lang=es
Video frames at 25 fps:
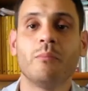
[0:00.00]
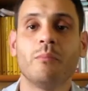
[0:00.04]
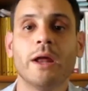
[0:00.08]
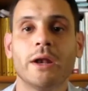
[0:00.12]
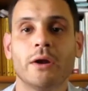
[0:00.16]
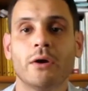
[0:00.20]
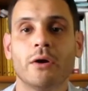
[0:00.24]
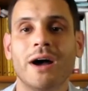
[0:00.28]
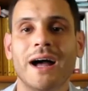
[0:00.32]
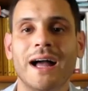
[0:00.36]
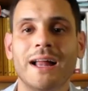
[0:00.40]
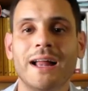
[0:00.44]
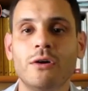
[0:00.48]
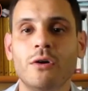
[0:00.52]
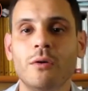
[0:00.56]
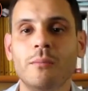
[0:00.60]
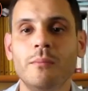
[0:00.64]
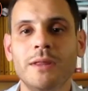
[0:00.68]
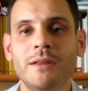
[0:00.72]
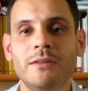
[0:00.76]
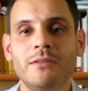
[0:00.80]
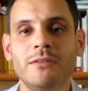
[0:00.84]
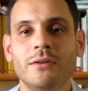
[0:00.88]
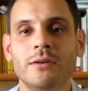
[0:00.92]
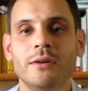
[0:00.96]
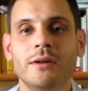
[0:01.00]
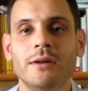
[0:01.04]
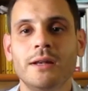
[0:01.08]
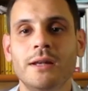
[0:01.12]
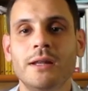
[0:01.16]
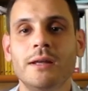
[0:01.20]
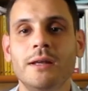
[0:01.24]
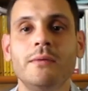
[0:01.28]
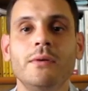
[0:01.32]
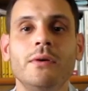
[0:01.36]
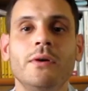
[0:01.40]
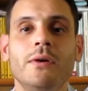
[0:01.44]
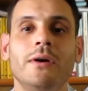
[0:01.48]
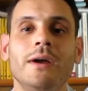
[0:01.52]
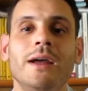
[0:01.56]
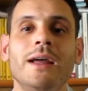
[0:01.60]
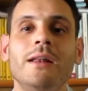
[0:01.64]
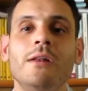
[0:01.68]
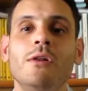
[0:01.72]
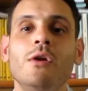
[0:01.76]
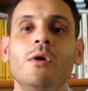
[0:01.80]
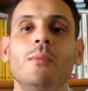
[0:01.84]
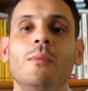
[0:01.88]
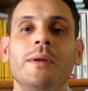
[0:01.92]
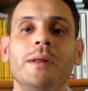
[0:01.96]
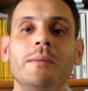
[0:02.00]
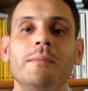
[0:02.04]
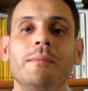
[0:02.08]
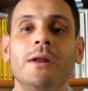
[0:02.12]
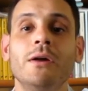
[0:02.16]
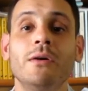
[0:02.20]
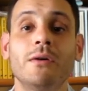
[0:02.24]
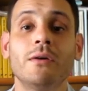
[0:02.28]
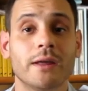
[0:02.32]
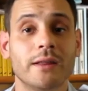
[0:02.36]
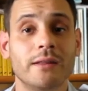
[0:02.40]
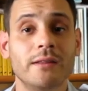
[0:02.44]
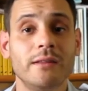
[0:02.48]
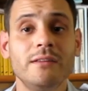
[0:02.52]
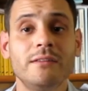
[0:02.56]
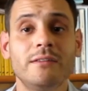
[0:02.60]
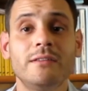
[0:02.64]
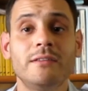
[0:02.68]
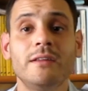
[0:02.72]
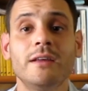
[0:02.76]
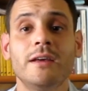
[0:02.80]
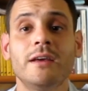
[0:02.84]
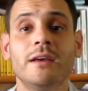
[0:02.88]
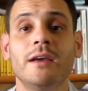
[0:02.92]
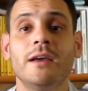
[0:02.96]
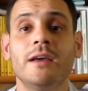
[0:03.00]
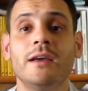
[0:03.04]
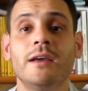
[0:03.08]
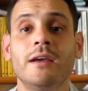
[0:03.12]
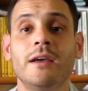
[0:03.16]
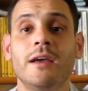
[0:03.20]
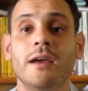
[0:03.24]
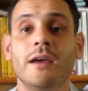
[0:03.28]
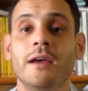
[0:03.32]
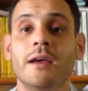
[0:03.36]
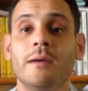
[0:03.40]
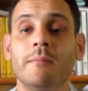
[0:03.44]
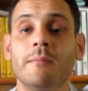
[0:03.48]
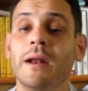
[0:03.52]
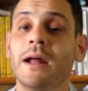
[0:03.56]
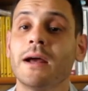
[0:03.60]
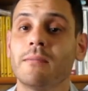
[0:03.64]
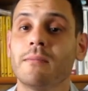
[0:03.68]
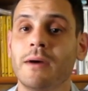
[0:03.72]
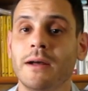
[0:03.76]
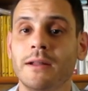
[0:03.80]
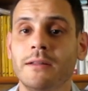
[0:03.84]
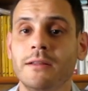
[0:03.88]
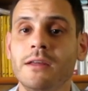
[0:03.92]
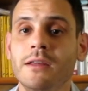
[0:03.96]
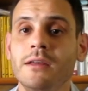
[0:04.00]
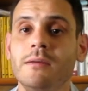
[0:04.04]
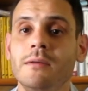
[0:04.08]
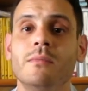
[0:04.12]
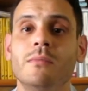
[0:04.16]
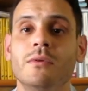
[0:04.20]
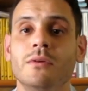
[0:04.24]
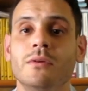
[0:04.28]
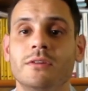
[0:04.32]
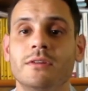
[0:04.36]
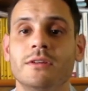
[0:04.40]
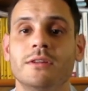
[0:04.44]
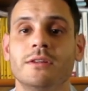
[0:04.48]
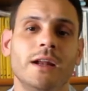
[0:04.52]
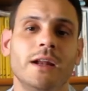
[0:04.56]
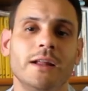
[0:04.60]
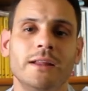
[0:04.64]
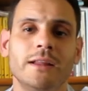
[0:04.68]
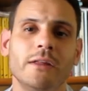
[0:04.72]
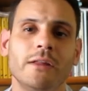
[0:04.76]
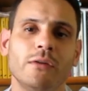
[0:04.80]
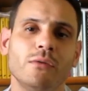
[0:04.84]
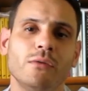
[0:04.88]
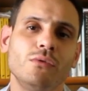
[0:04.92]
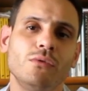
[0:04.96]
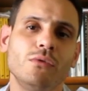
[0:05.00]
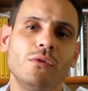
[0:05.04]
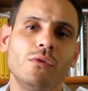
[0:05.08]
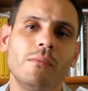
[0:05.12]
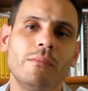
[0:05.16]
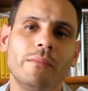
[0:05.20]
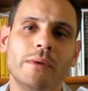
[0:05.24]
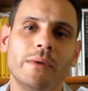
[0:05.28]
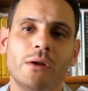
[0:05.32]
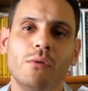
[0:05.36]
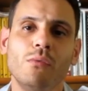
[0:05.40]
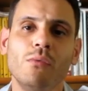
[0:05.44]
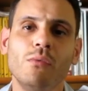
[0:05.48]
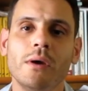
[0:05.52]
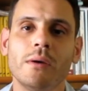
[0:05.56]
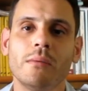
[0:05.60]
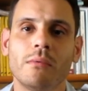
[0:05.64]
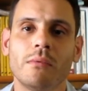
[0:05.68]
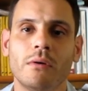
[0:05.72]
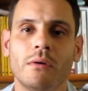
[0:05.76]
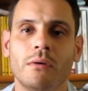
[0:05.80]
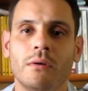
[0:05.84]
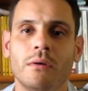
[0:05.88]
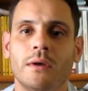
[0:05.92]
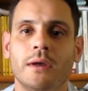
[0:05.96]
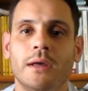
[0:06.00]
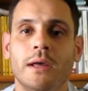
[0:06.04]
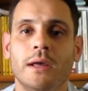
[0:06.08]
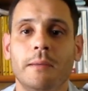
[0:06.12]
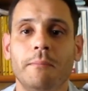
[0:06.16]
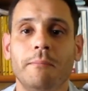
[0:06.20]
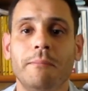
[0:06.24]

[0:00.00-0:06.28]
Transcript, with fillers: Bueno, al comienzo del libro él lo primero que dice es que pragmatismo se trata de un nombre nuevo